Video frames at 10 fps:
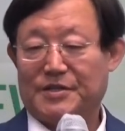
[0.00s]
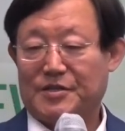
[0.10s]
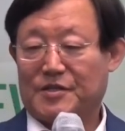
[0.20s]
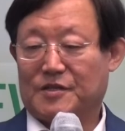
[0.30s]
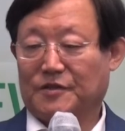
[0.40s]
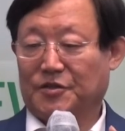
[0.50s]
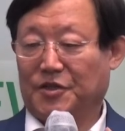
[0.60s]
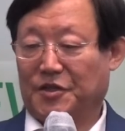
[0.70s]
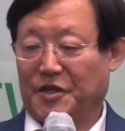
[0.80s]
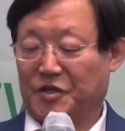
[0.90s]

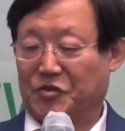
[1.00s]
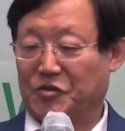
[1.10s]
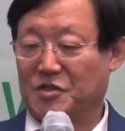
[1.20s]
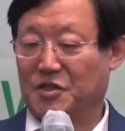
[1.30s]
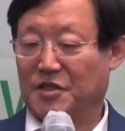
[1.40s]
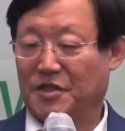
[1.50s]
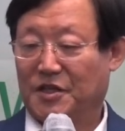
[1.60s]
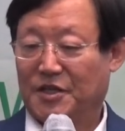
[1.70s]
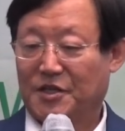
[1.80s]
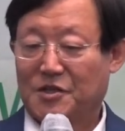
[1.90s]
승리를 했든지
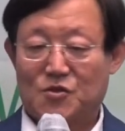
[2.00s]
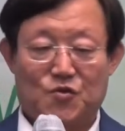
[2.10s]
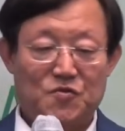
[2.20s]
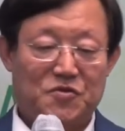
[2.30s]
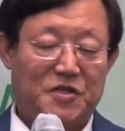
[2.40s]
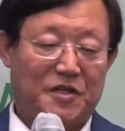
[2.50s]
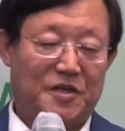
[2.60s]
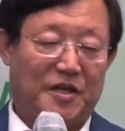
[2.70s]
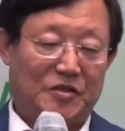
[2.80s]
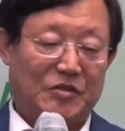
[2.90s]

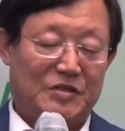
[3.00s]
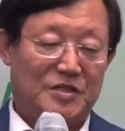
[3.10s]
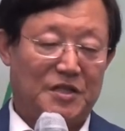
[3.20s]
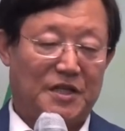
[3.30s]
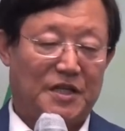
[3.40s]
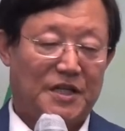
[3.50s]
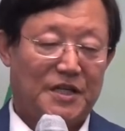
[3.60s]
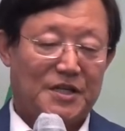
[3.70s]
출세를 했든지